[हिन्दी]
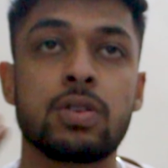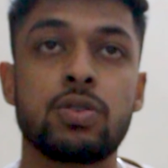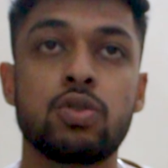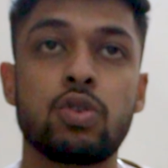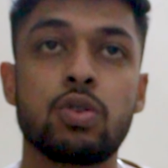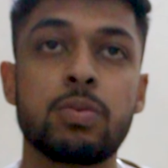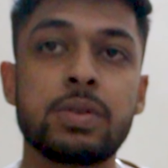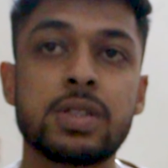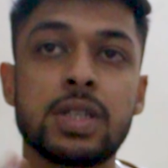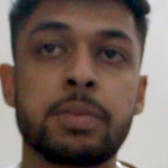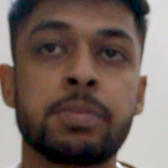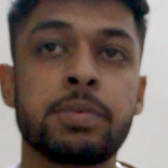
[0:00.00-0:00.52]

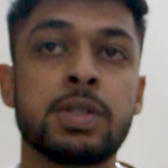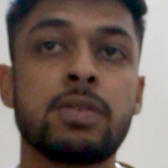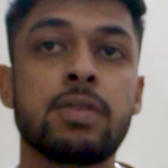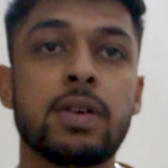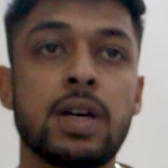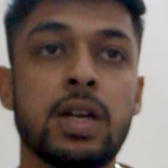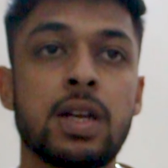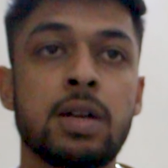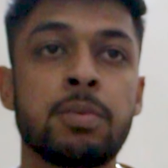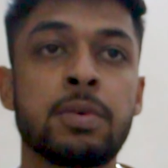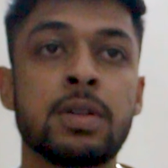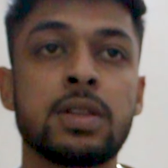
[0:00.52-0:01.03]
जो भी सब्जी
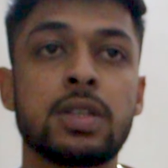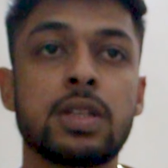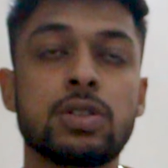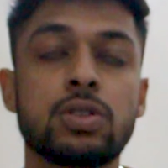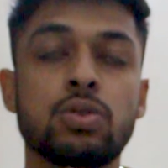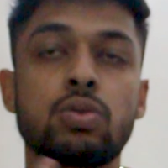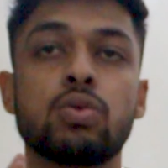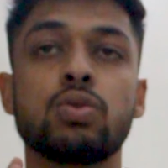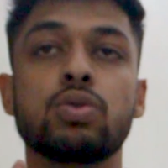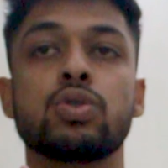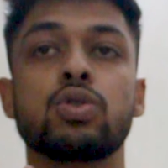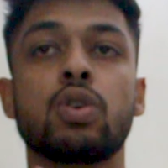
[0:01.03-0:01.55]
वगैरह बनती है
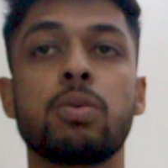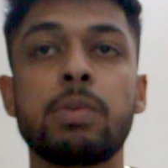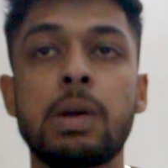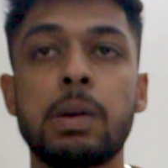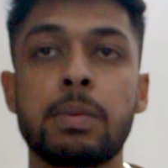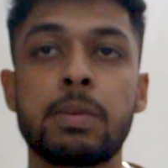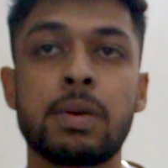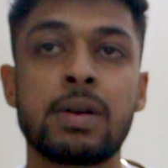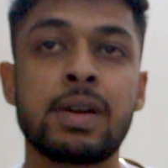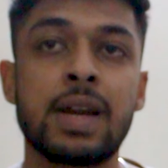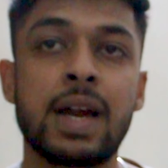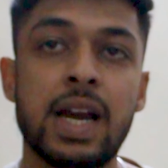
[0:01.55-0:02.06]
तो उसको भी
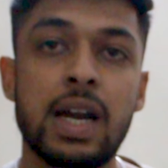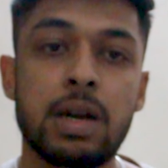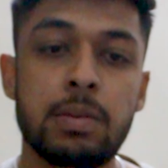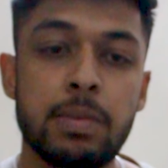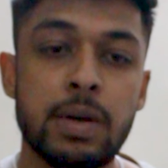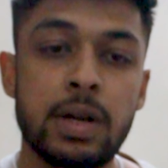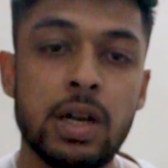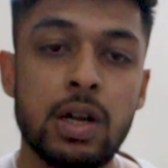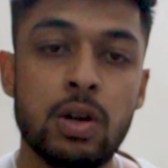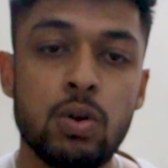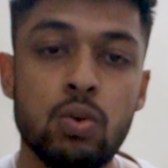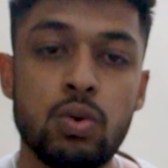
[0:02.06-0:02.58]
अपने डाइट
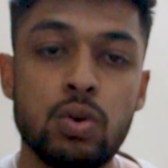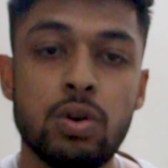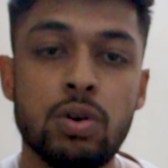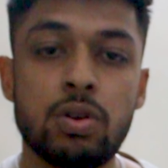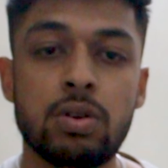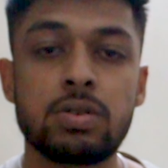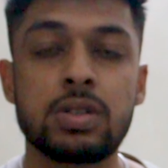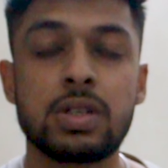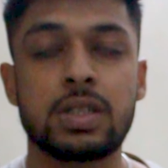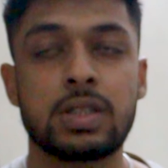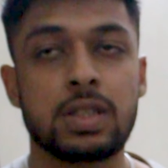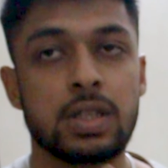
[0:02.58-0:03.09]
में इंक्लूड
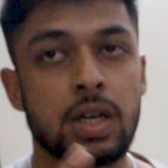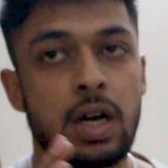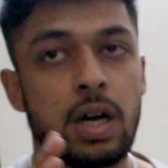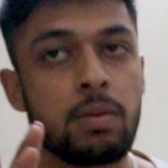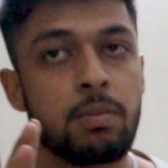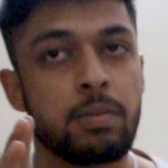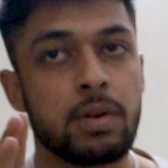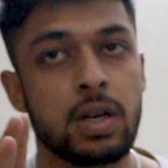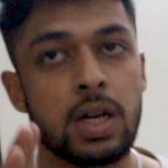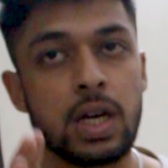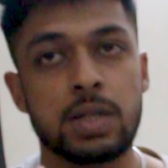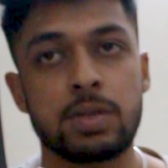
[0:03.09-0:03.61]
करो जैसे
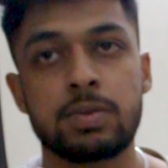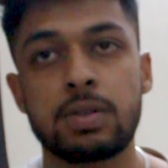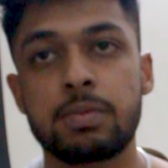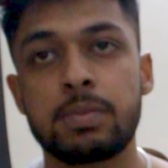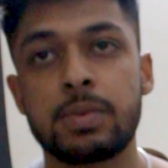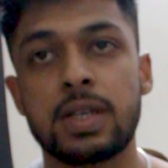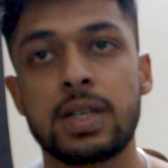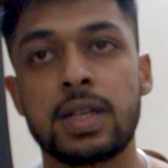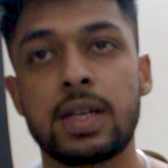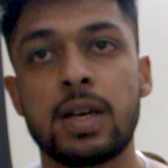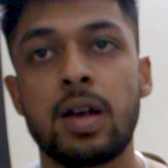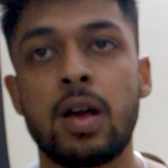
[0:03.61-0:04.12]
यहाँ पे राजमा
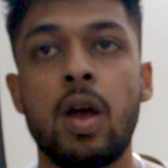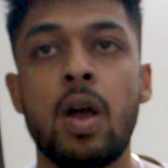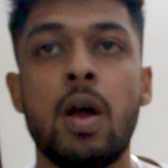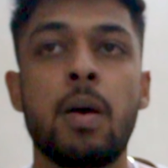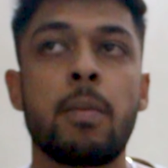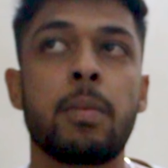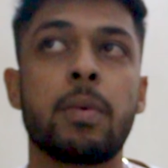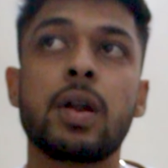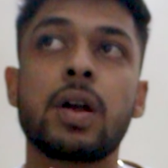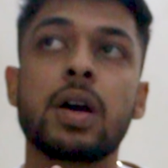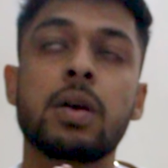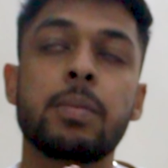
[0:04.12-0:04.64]
बने हैं
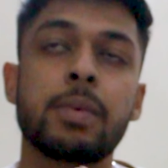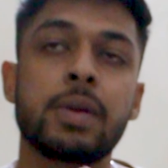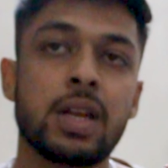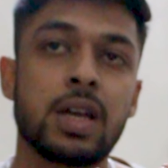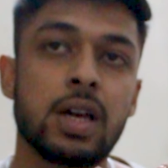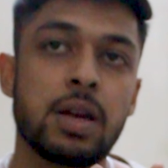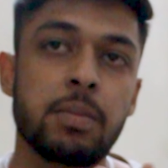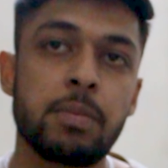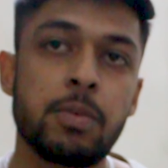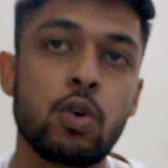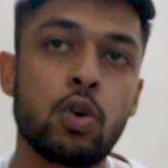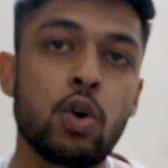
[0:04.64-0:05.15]
पर अगर मेरे
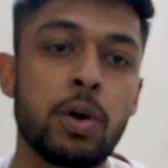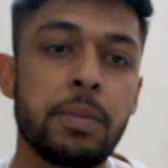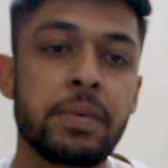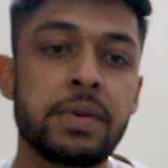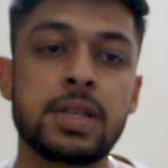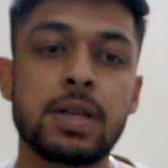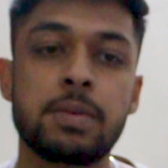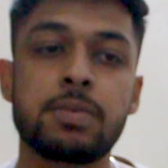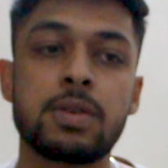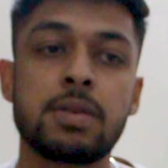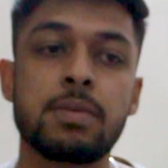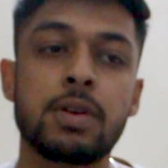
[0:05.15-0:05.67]
घर पे कोई भी
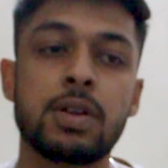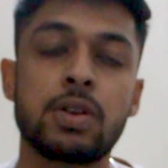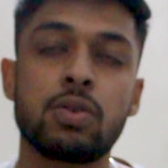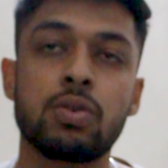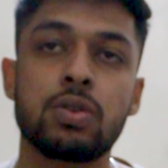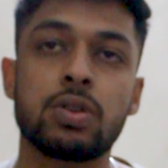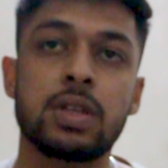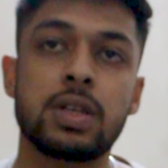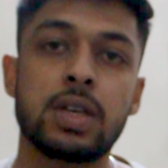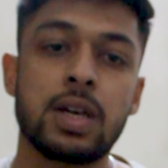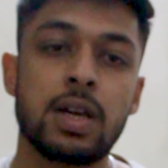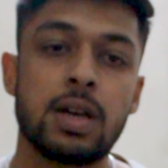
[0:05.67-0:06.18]
सब्जी बनी
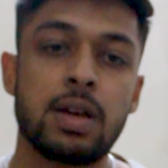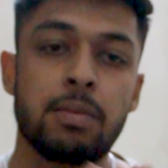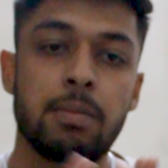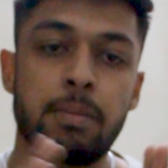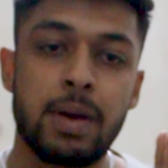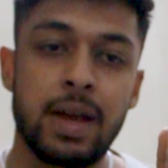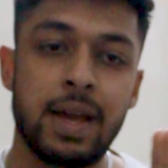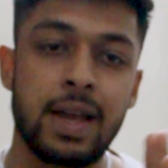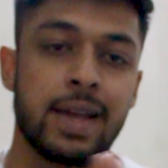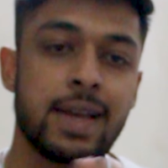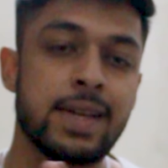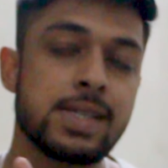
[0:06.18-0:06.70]
होती है
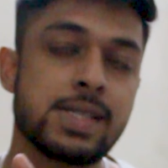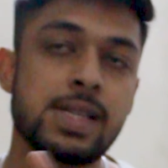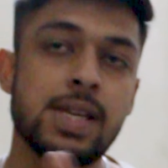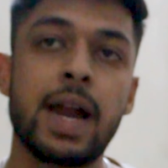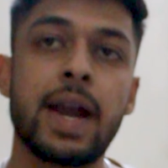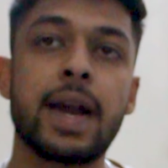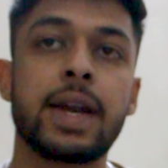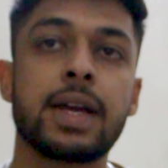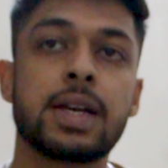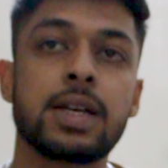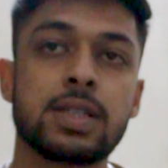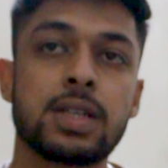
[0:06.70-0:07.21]
मैं इस
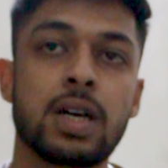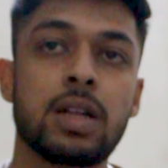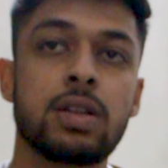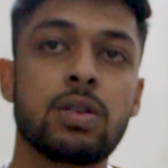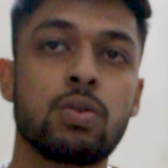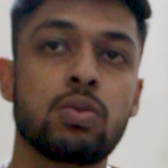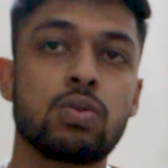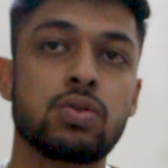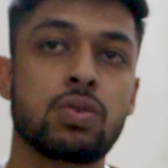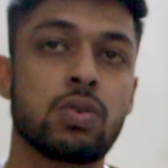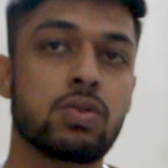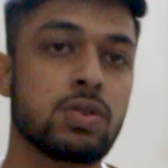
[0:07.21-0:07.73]
डाइट के
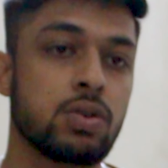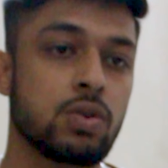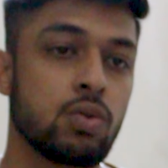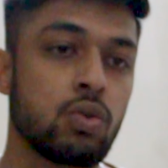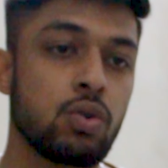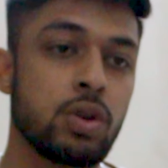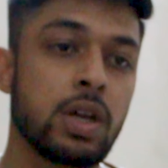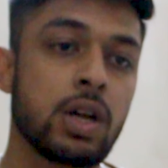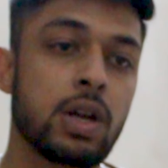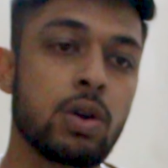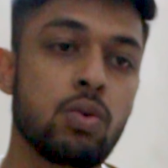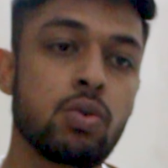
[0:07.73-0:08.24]
साथ उसको
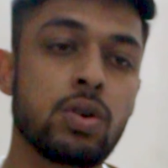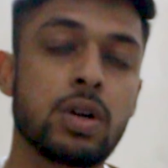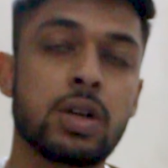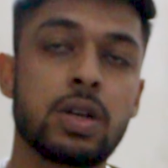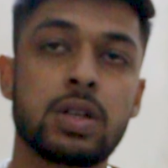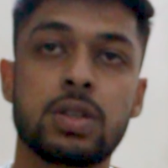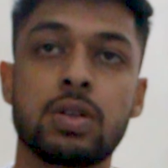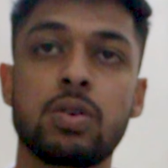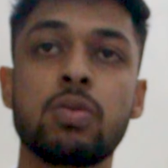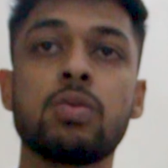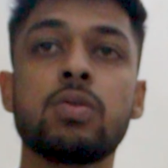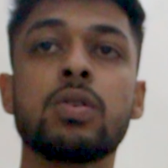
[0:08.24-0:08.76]
ज़रूर इंक्लूड
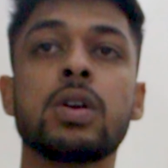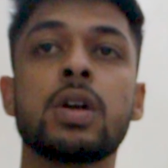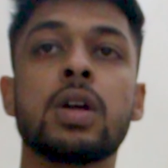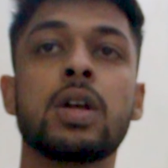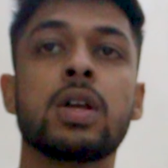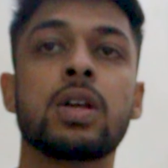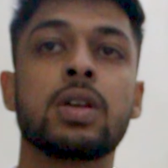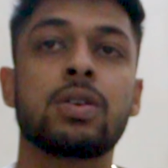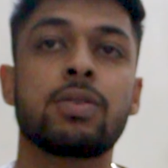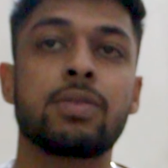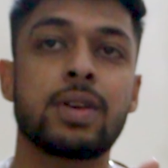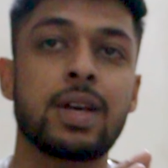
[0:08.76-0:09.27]
करता हूँ
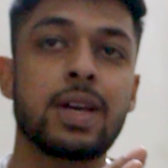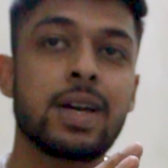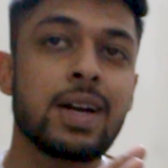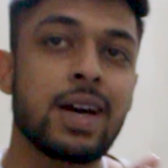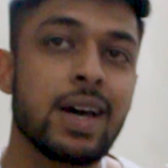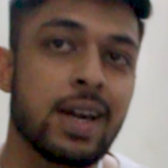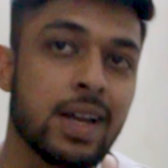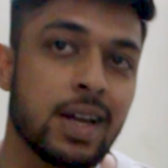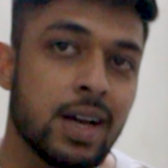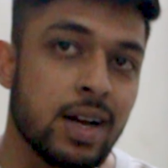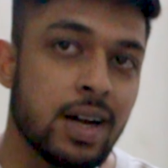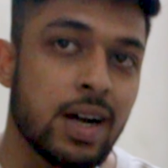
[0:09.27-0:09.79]
क्योंकि
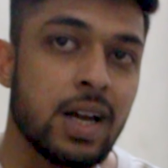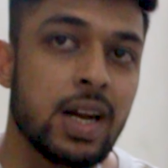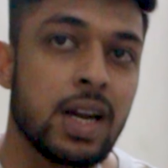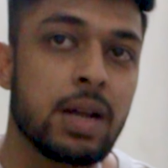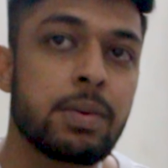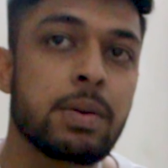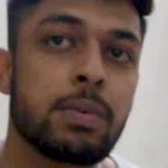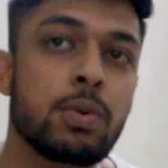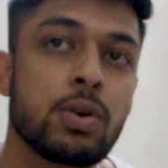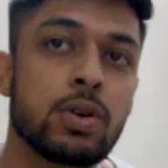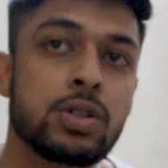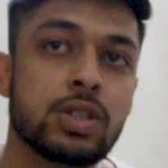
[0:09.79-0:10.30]
घर का खाना
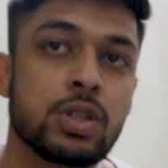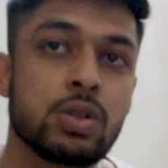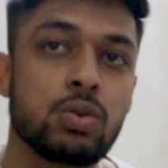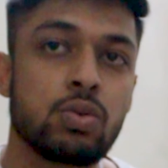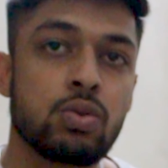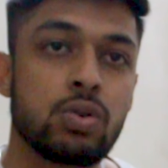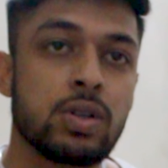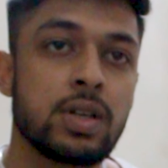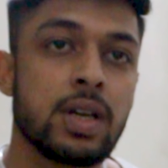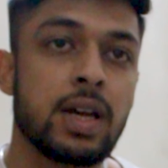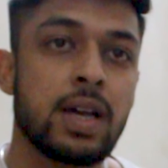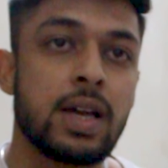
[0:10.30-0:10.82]
भी बहुत
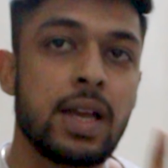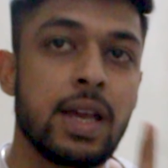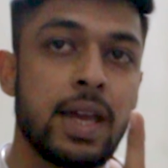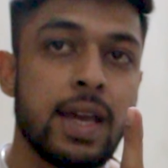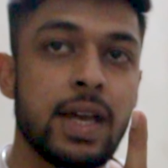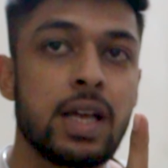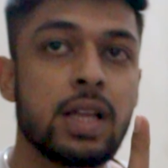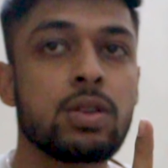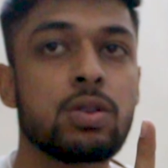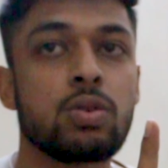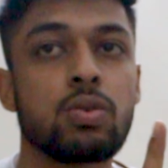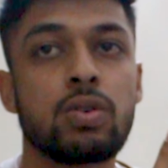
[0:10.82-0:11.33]
ज़रूरी है
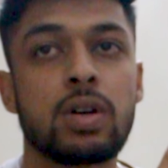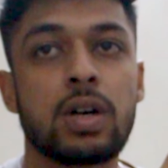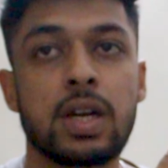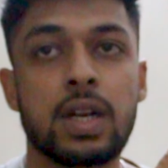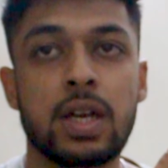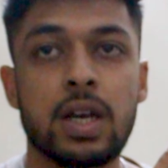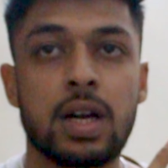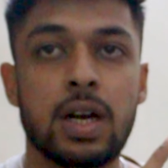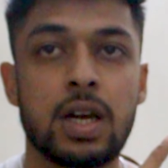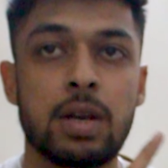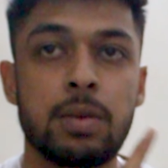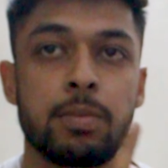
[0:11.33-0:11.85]
एक तो घर
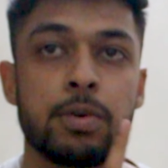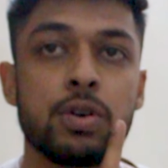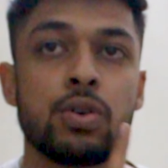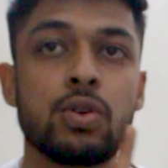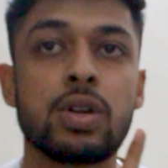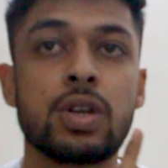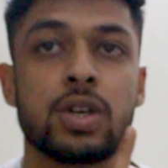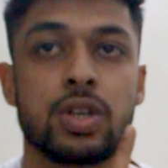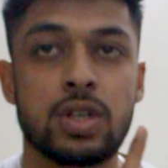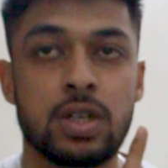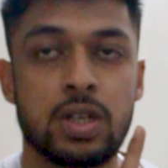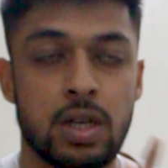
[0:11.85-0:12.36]
के खाने में
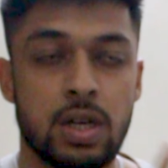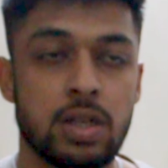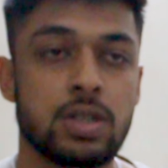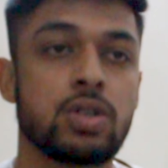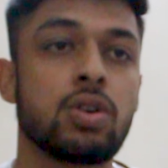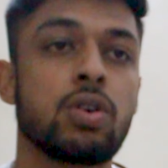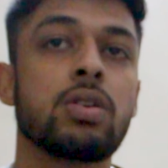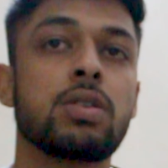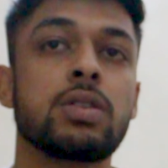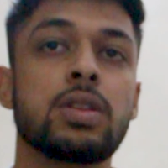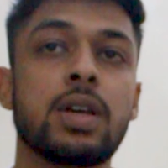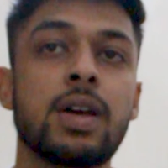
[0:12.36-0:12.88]
न्यूट्रिशन
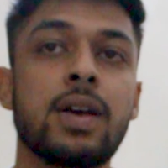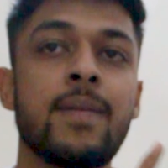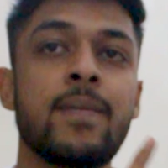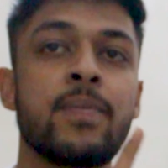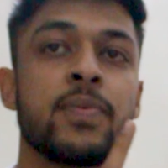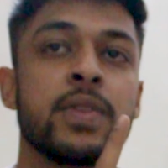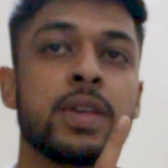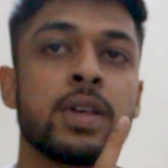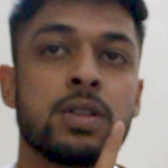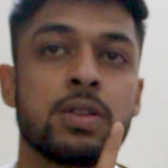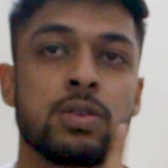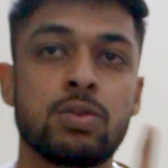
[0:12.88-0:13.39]
अच्छा होता है
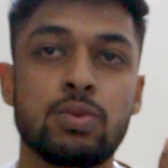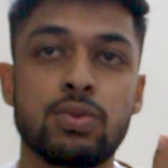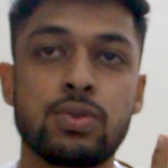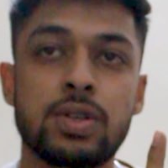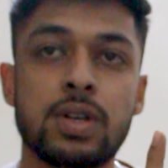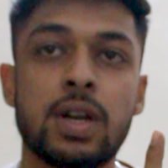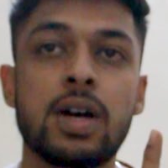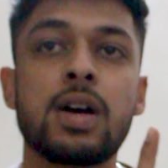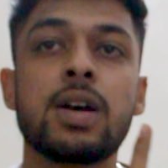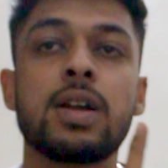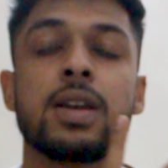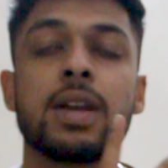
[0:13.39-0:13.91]

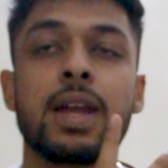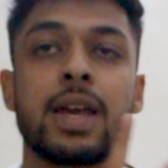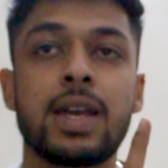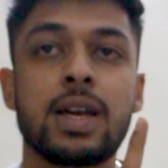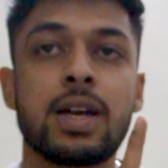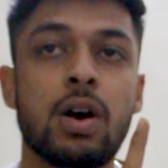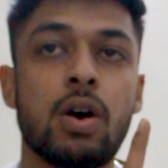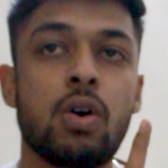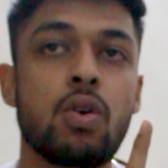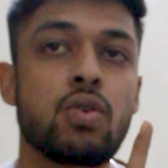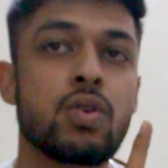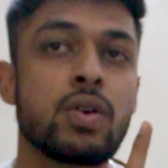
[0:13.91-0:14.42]
दूसरा
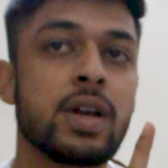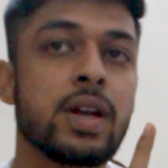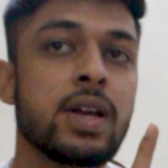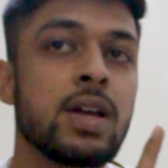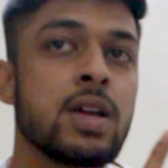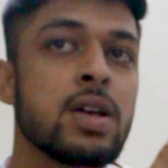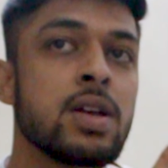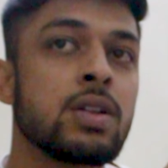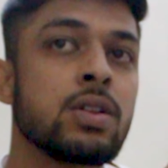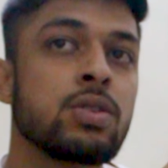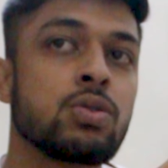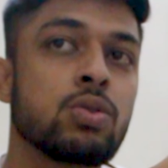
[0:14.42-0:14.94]
नहीं खाओगे
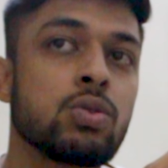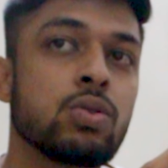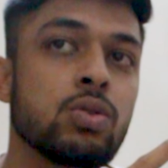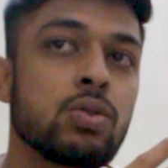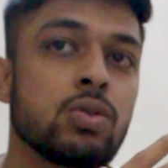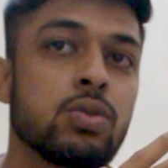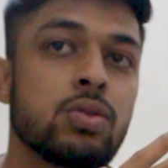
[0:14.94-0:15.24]
तो